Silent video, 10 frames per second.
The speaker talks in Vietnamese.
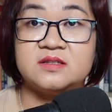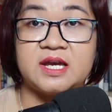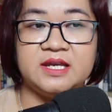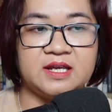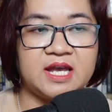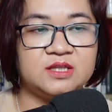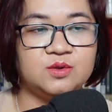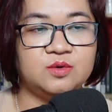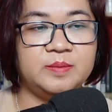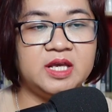Thầy Ke
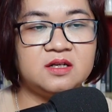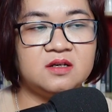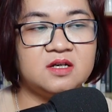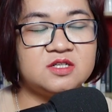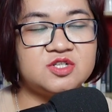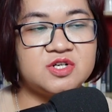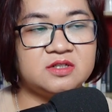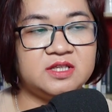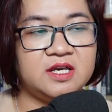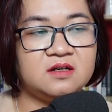Tú biết,
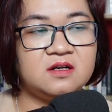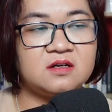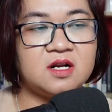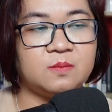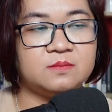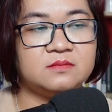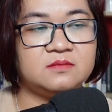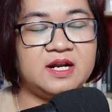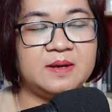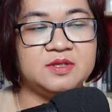rừng thiêng nước độc,
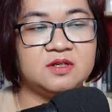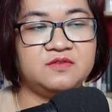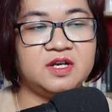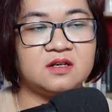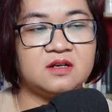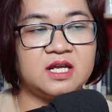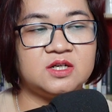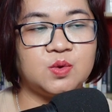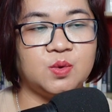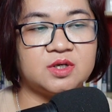làm những việc
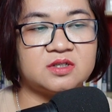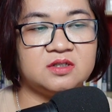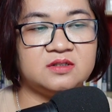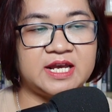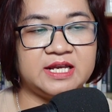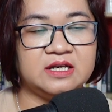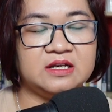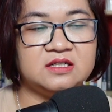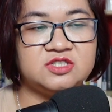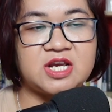ăn của rừng này
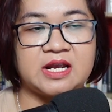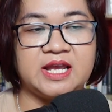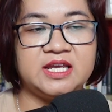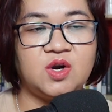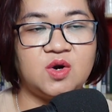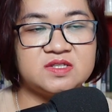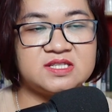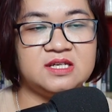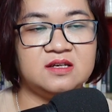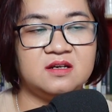chẳng hay ho
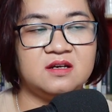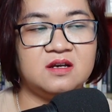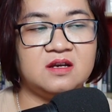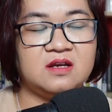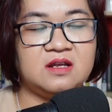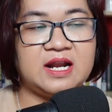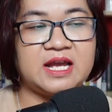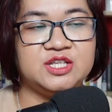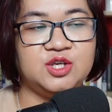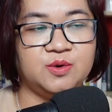gì,
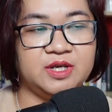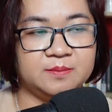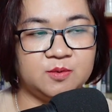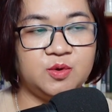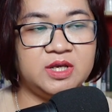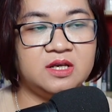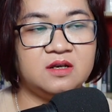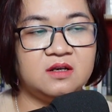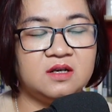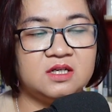lại nhiều hiểm nguy.
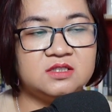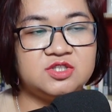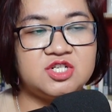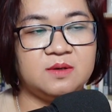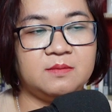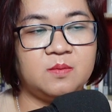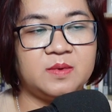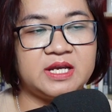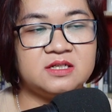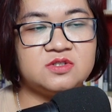Chỉ
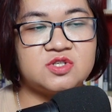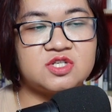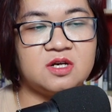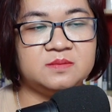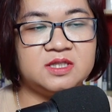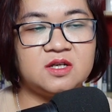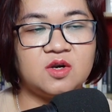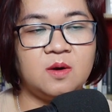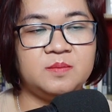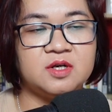mong anh sớm tích
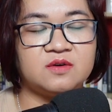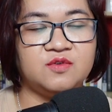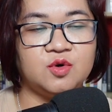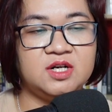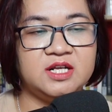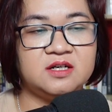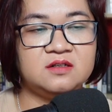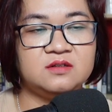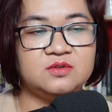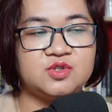cóp được vốn
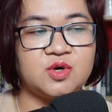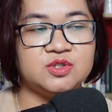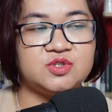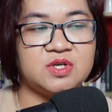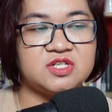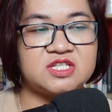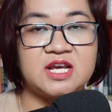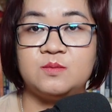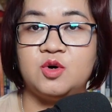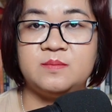liếng rồi chuyển
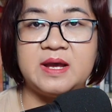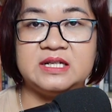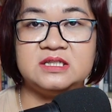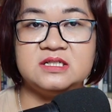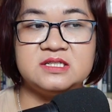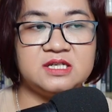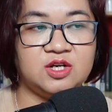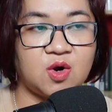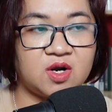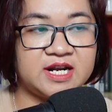sang buôn bán thứ
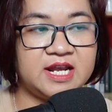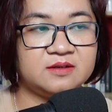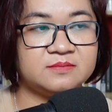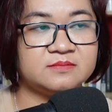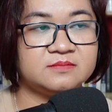gì đó khác.